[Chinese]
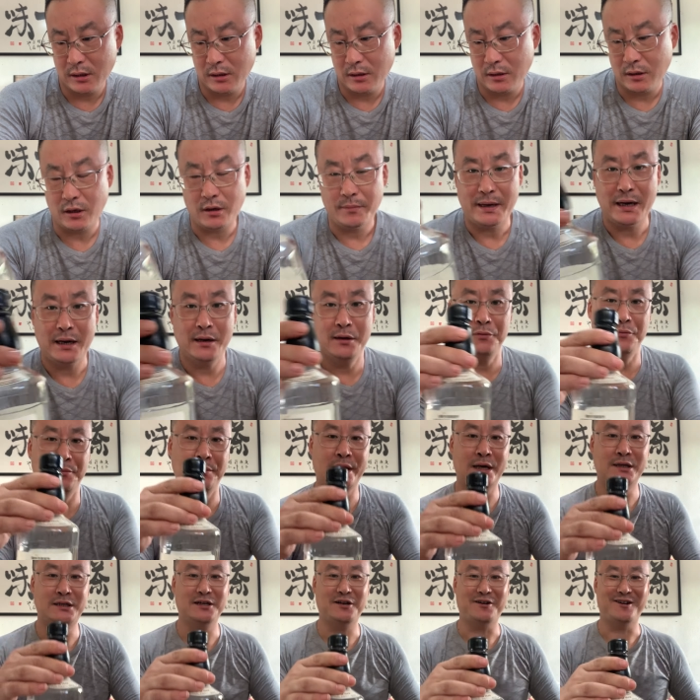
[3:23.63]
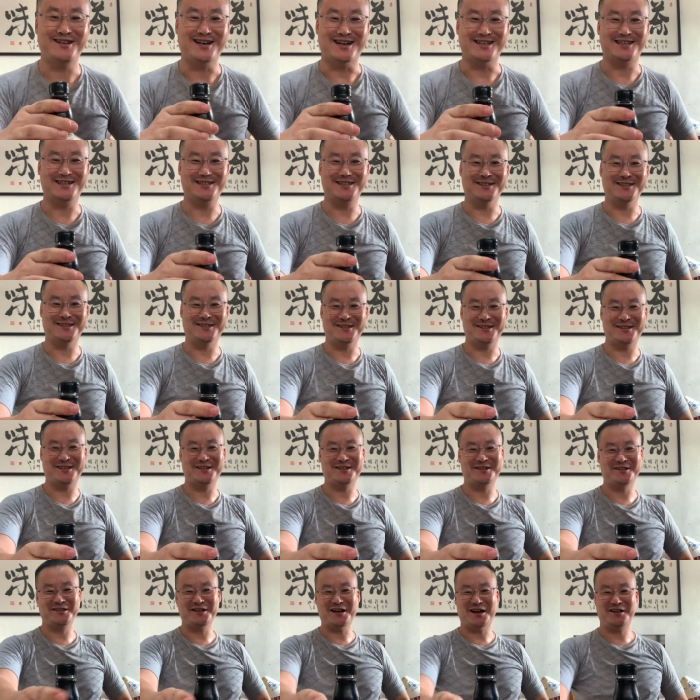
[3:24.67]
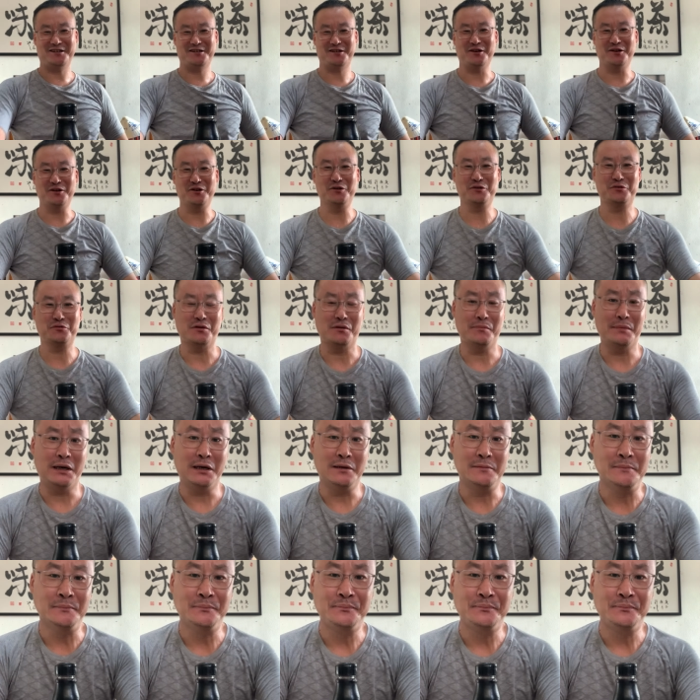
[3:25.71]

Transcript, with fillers: 好吧，我们来介绍一下青井泽这个酿蒸馏所吧。